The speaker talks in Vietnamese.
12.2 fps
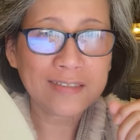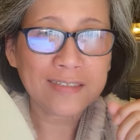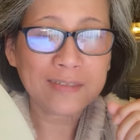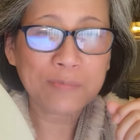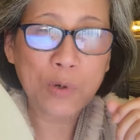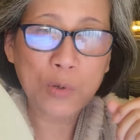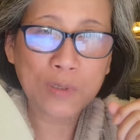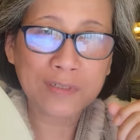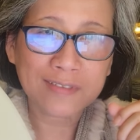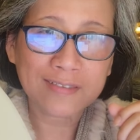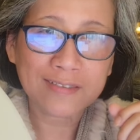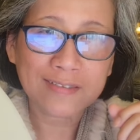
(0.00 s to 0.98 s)
buồn
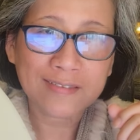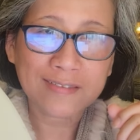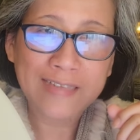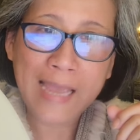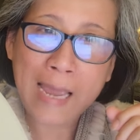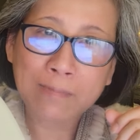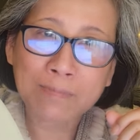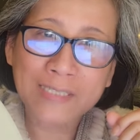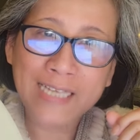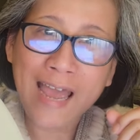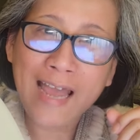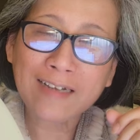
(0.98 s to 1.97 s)
nhàm
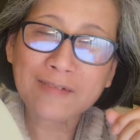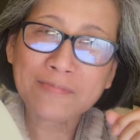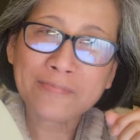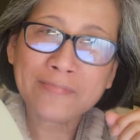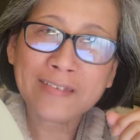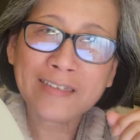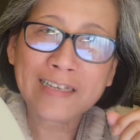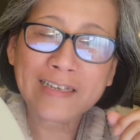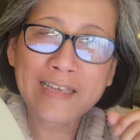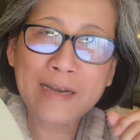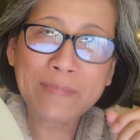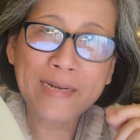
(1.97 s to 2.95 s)
chán bây
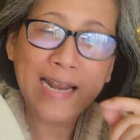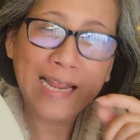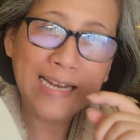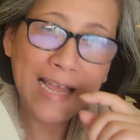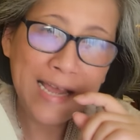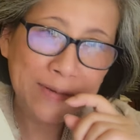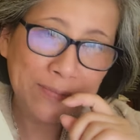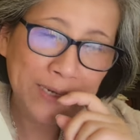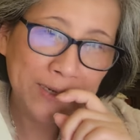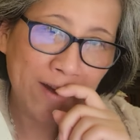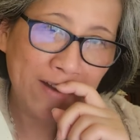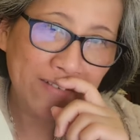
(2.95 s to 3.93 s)
giờ mình lại lên
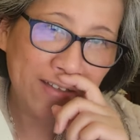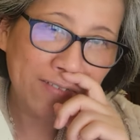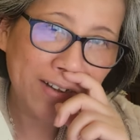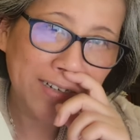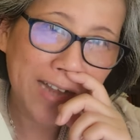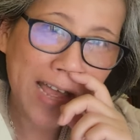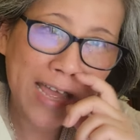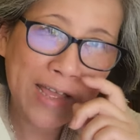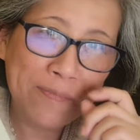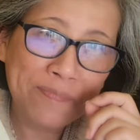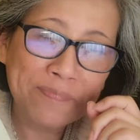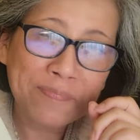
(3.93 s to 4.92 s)
mình nói về vấn
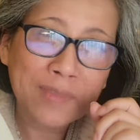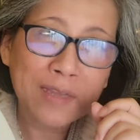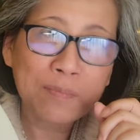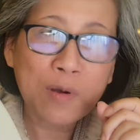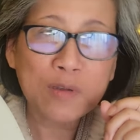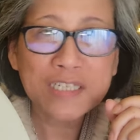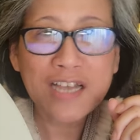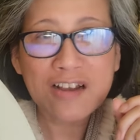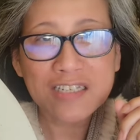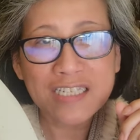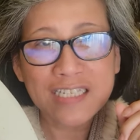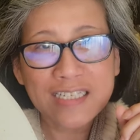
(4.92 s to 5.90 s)
đề
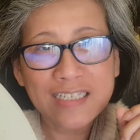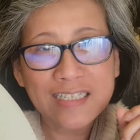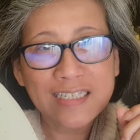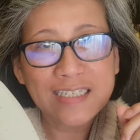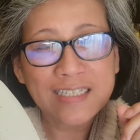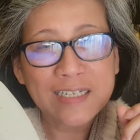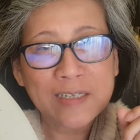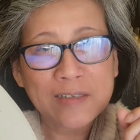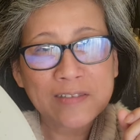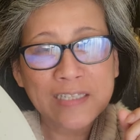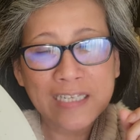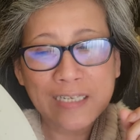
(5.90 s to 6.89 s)
postcard
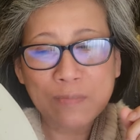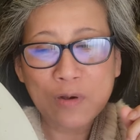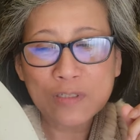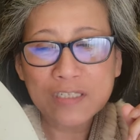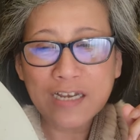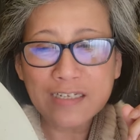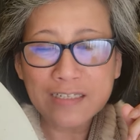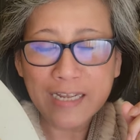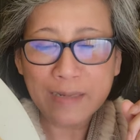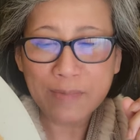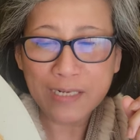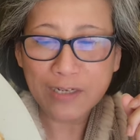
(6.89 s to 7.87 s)
thì postcard
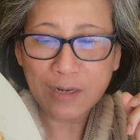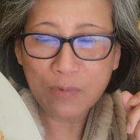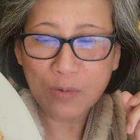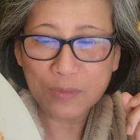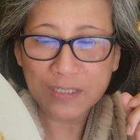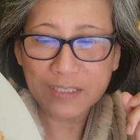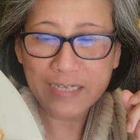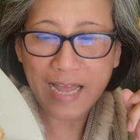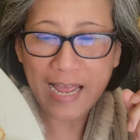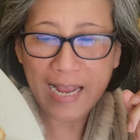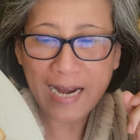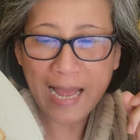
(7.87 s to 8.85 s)
này mình có một tựa
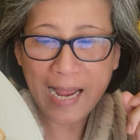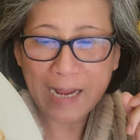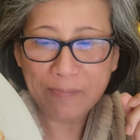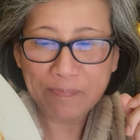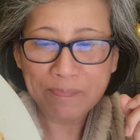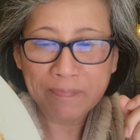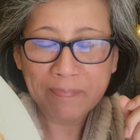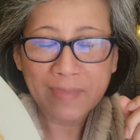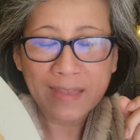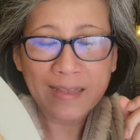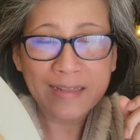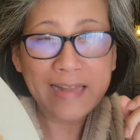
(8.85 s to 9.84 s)
đề là
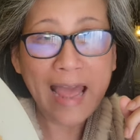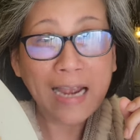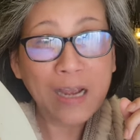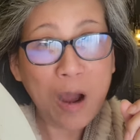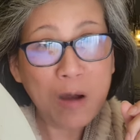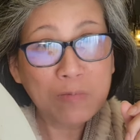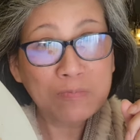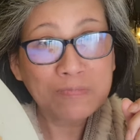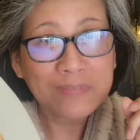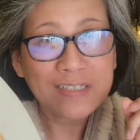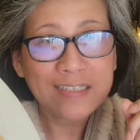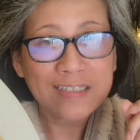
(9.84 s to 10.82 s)
đàn ông
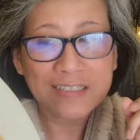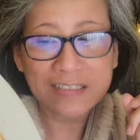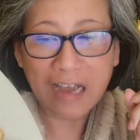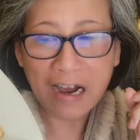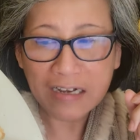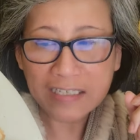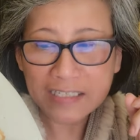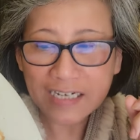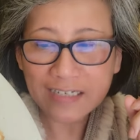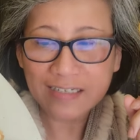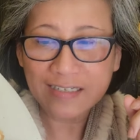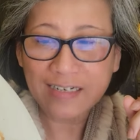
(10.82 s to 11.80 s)
sợ nhất
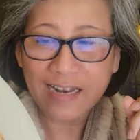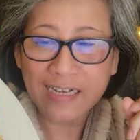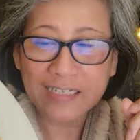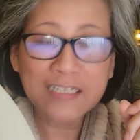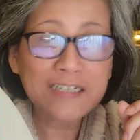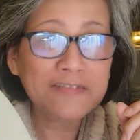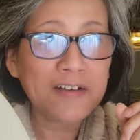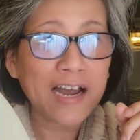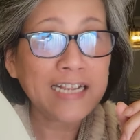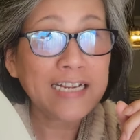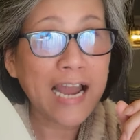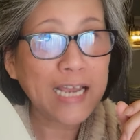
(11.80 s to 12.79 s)
là cưới
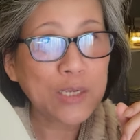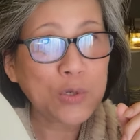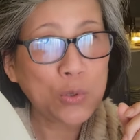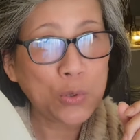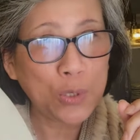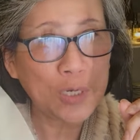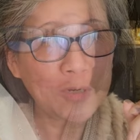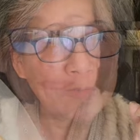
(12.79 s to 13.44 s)
phải gái cua